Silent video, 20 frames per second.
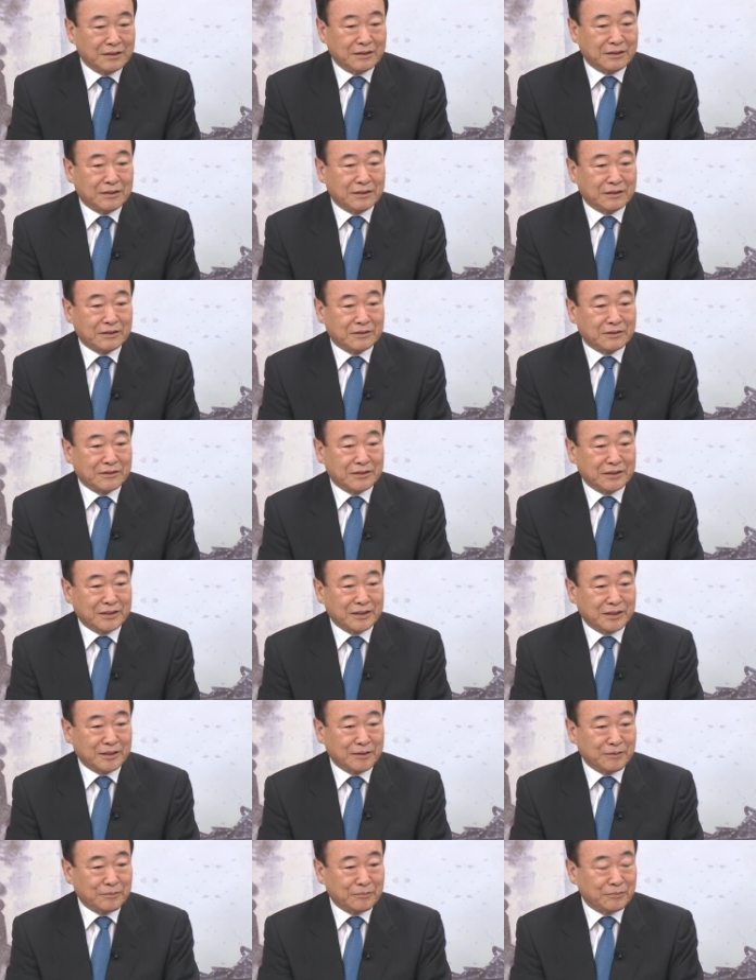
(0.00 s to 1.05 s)
어,
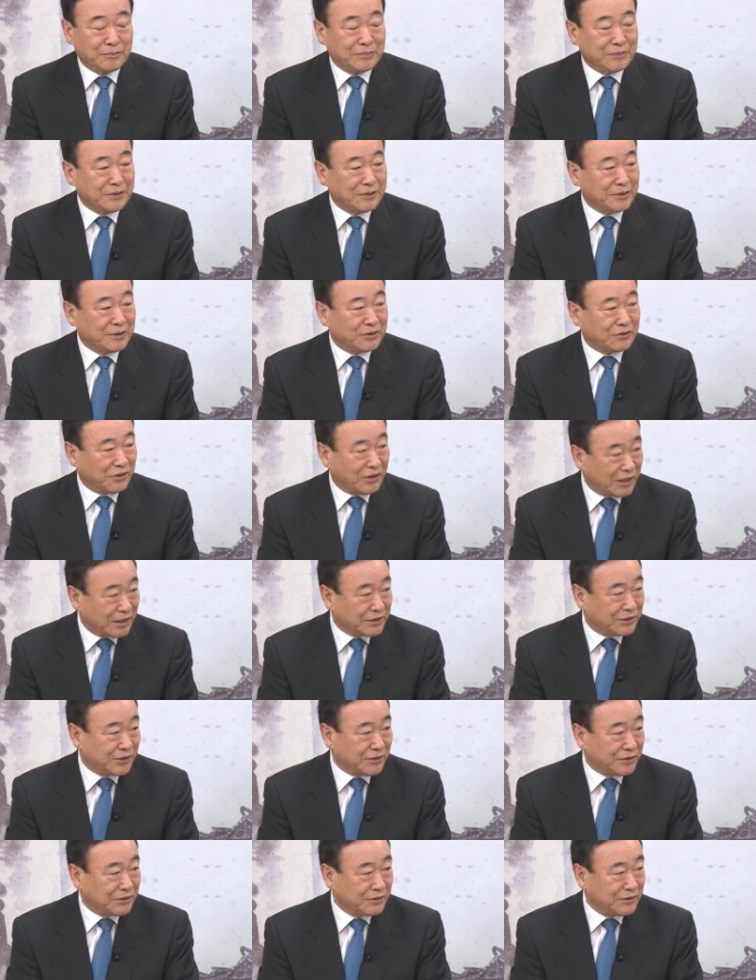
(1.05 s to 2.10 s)
거기에 예,
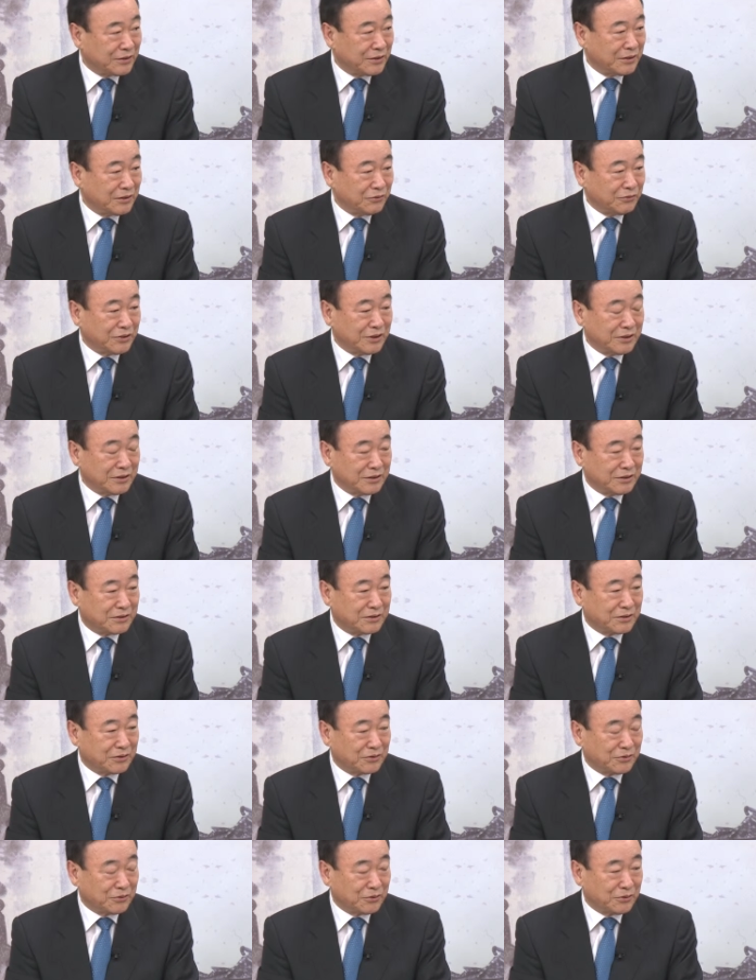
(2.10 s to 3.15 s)
더해서 우리
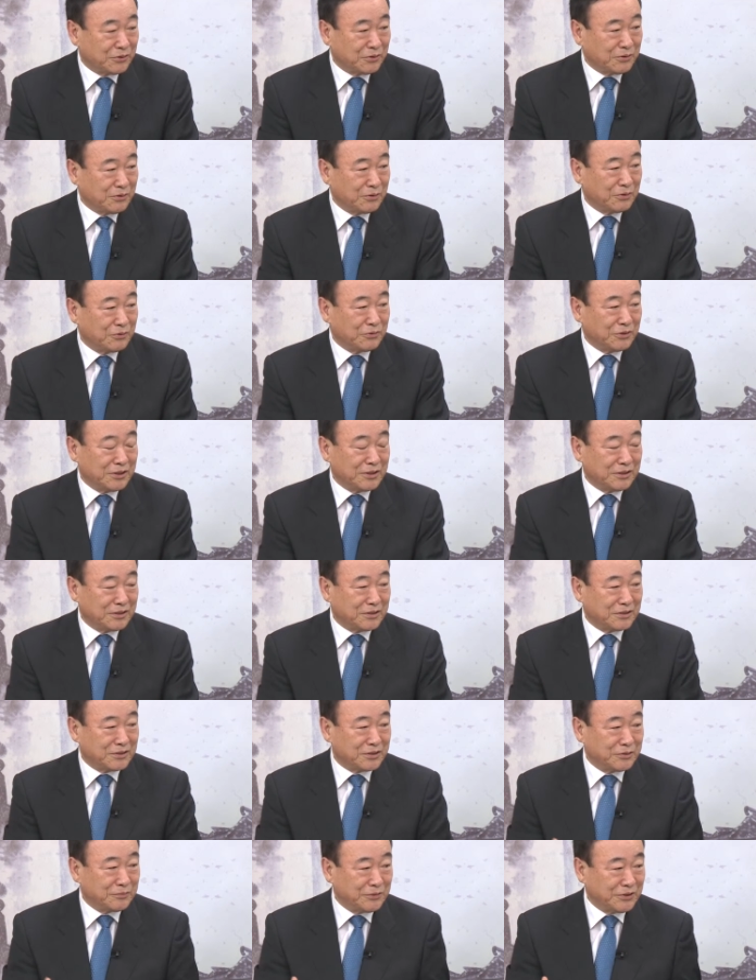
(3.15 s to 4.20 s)
인적으로 우리
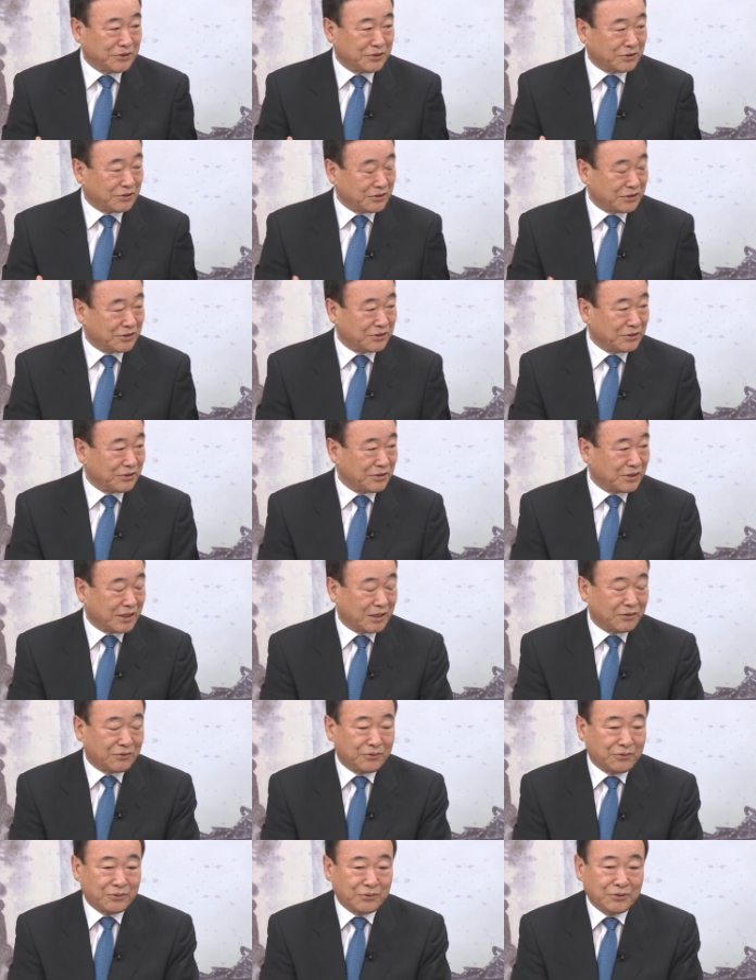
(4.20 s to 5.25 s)
인천 시민이 정체성을
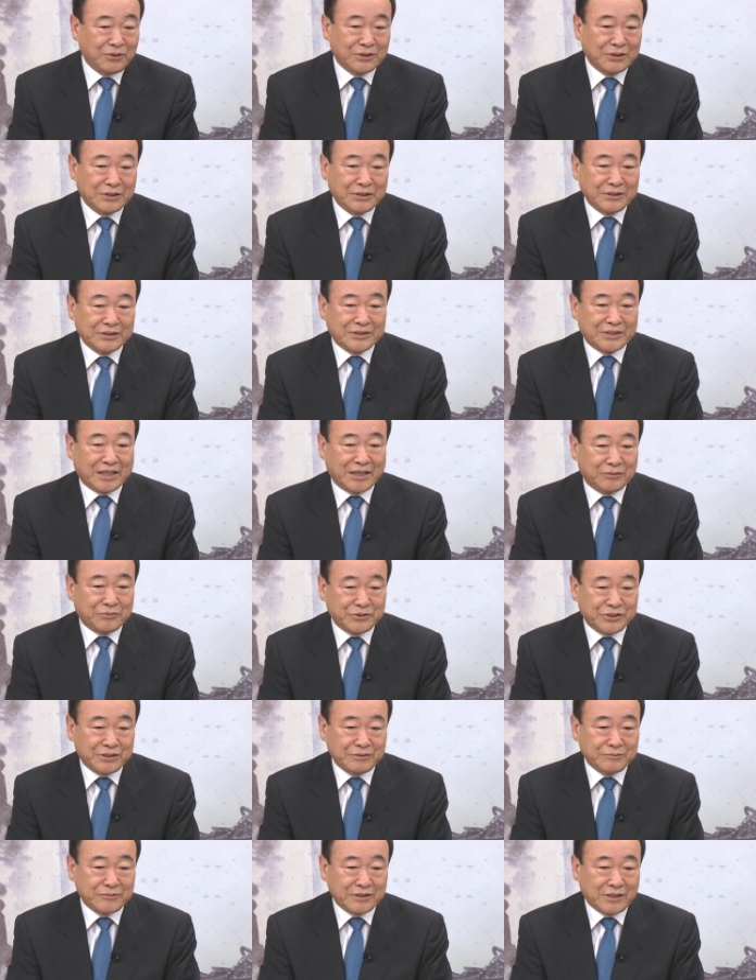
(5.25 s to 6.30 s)
갖고
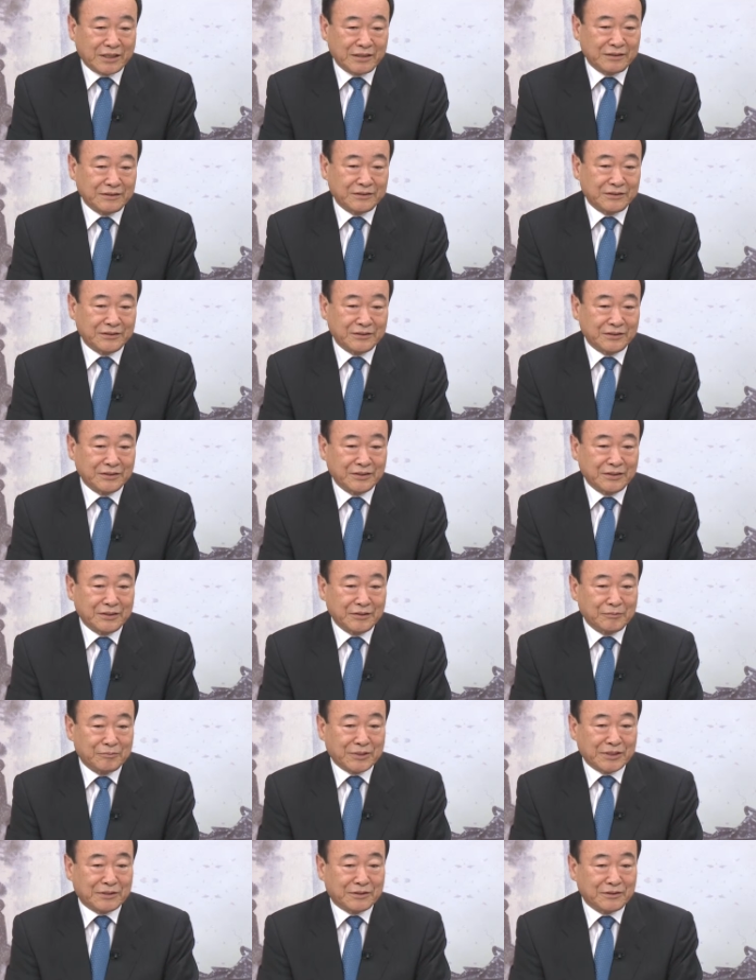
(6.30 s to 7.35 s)
자부심을 갖는
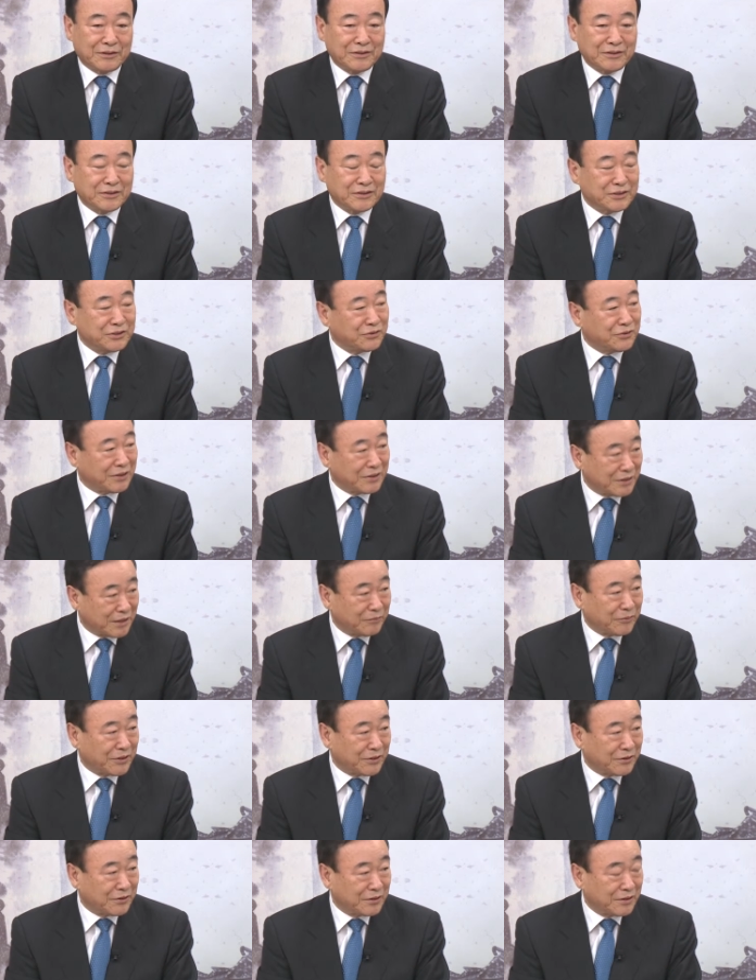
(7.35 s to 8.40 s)
막 그런 것이
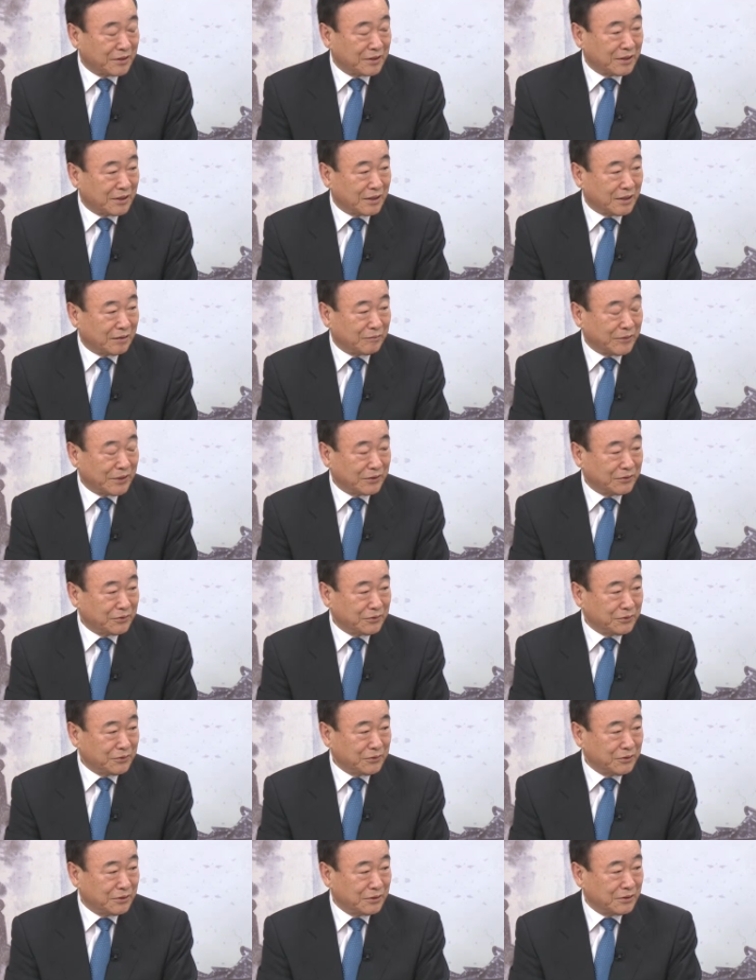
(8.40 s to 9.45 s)
된다면
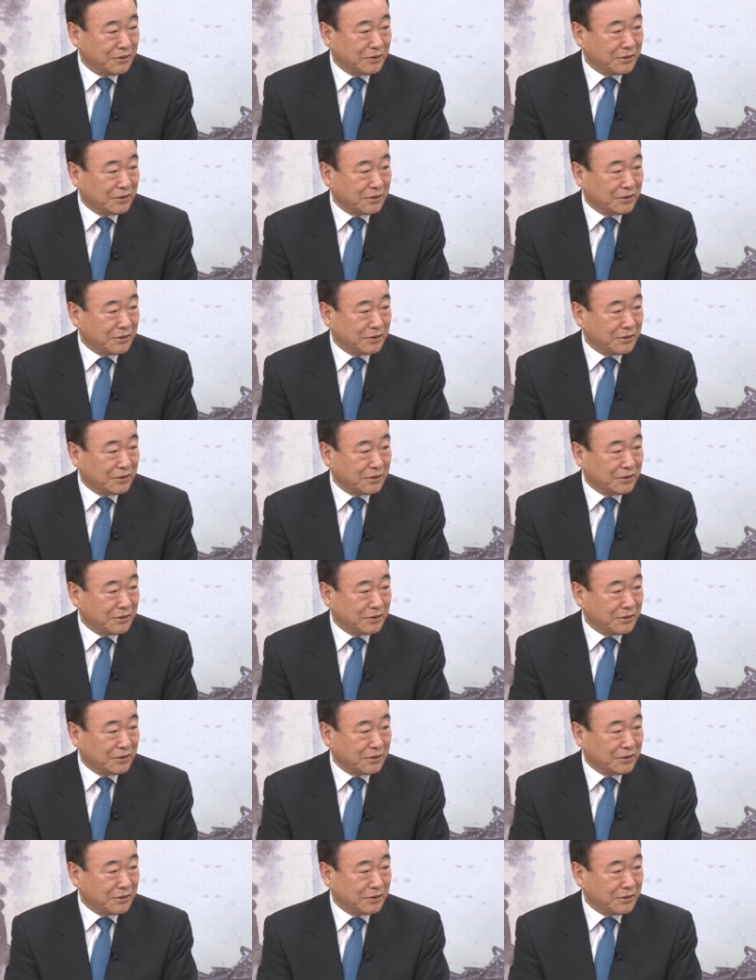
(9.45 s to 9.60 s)
아마도